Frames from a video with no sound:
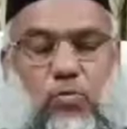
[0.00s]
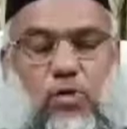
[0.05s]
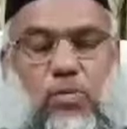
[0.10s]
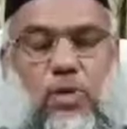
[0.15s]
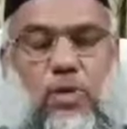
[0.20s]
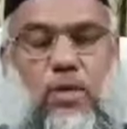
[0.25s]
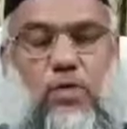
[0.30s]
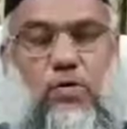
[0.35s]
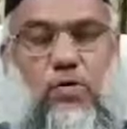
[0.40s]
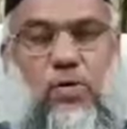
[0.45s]

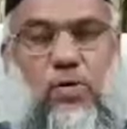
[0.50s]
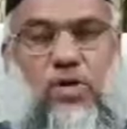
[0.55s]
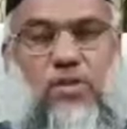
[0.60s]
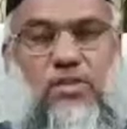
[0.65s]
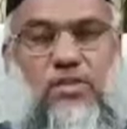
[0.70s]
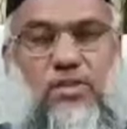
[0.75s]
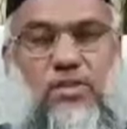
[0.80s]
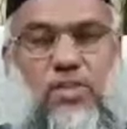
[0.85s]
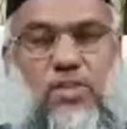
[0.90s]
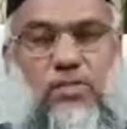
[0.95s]
முழுமையாக
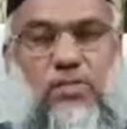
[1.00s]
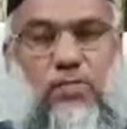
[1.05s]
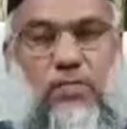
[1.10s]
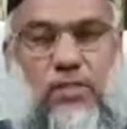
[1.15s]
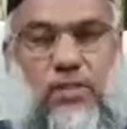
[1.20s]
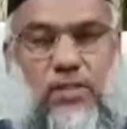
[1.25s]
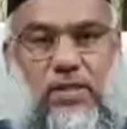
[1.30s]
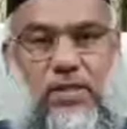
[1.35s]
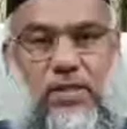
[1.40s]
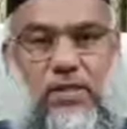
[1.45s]
குரான் ஷரீஃப்
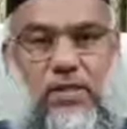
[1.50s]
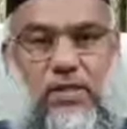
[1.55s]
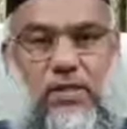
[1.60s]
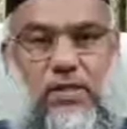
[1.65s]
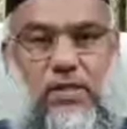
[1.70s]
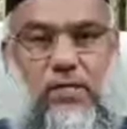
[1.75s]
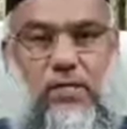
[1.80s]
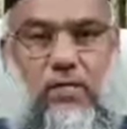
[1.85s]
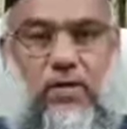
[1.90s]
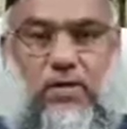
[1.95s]
ஓத
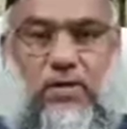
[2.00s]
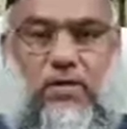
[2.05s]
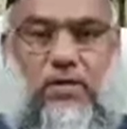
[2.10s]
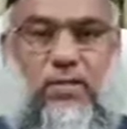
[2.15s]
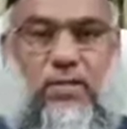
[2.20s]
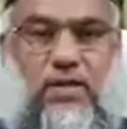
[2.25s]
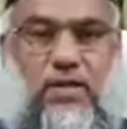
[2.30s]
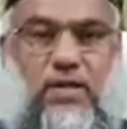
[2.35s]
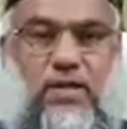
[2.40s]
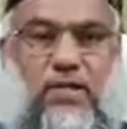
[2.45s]

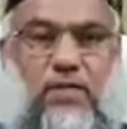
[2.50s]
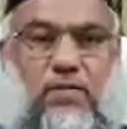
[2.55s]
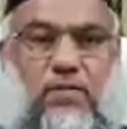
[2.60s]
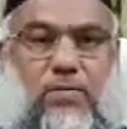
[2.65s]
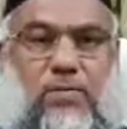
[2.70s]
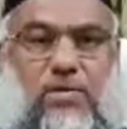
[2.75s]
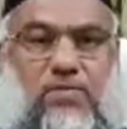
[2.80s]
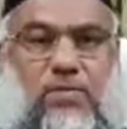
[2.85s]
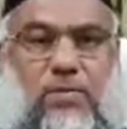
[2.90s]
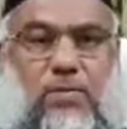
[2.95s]
ஓதவும்
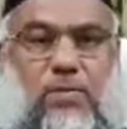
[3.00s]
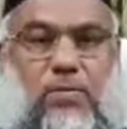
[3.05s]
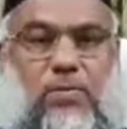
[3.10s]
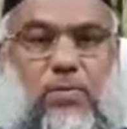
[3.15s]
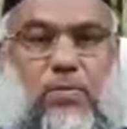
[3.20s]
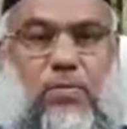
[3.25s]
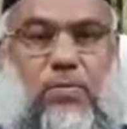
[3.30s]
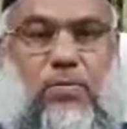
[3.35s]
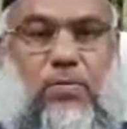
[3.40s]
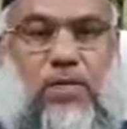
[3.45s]
கேட்கவும் நசீபை
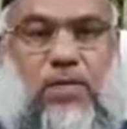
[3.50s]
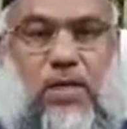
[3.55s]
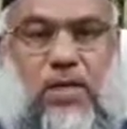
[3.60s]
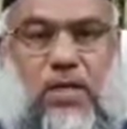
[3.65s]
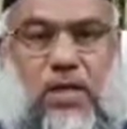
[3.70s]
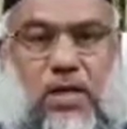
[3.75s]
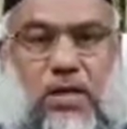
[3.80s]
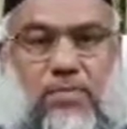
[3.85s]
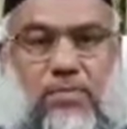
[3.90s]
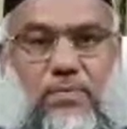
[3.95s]
பெறுவோம்
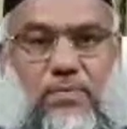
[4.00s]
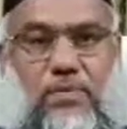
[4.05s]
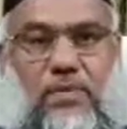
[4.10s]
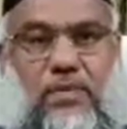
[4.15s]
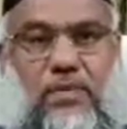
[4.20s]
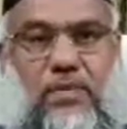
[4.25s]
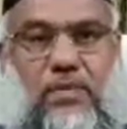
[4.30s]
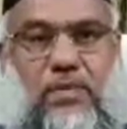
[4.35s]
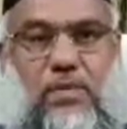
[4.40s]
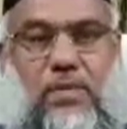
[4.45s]
என்றெல்லாம்
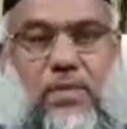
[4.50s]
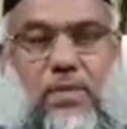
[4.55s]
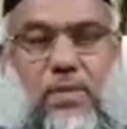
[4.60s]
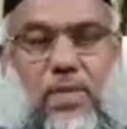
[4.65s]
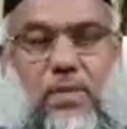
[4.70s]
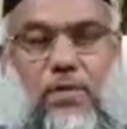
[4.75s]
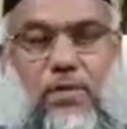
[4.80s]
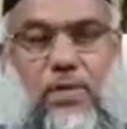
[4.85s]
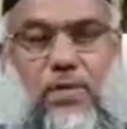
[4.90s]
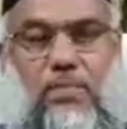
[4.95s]

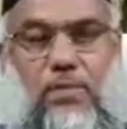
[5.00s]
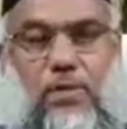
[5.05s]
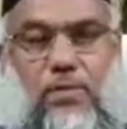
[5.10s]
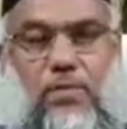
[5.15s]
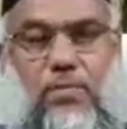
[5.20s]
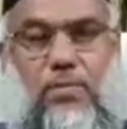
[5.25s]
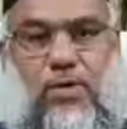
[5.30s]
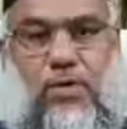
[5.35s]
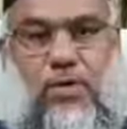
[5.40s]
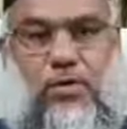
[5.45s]
நாம்
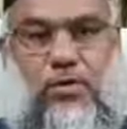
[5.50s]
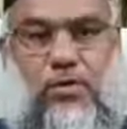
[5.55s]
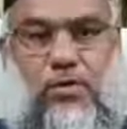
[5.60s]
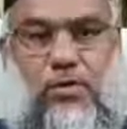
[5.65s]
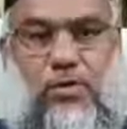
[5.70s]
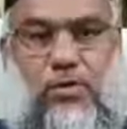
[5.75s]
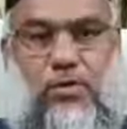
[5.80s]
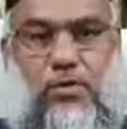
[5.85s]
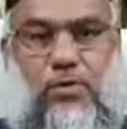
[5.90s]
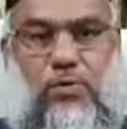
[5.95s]
எப்பொழுதும்
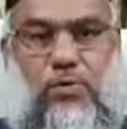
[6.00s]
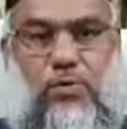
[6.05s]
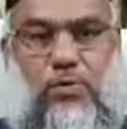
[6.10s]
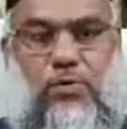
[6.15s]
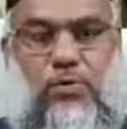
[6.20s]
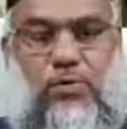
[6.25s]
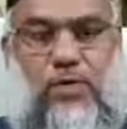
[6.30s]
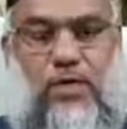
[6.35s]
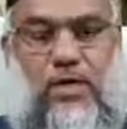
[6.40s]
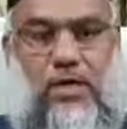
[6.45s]
மகிழ்ச்சியோடு
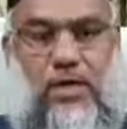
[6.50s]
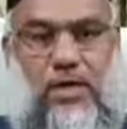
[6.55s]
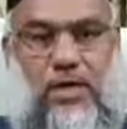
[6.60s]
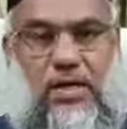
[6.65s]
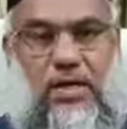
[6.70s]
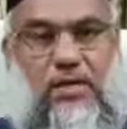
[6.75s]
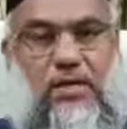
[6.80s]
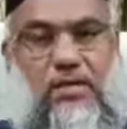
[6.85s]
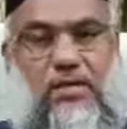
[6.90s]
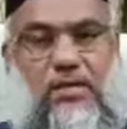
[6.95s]
இருப்போம்
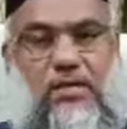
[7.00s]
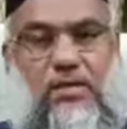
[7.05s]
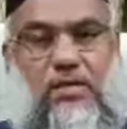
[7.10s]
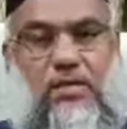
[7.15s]
ஆனால்